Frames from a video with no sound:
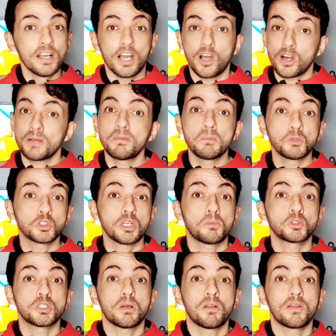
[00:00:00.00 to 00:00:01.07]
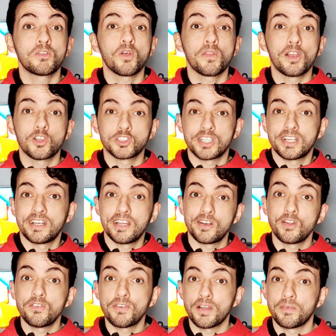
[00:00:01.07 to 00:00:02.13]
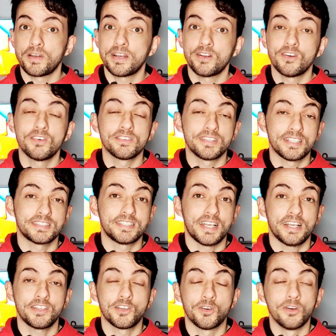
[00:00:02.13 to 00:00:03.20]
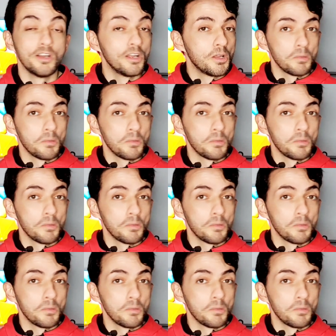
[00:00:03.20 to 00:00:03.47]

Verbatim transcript: Ahora mismo estamos hablando de los de enero y febrero de este año,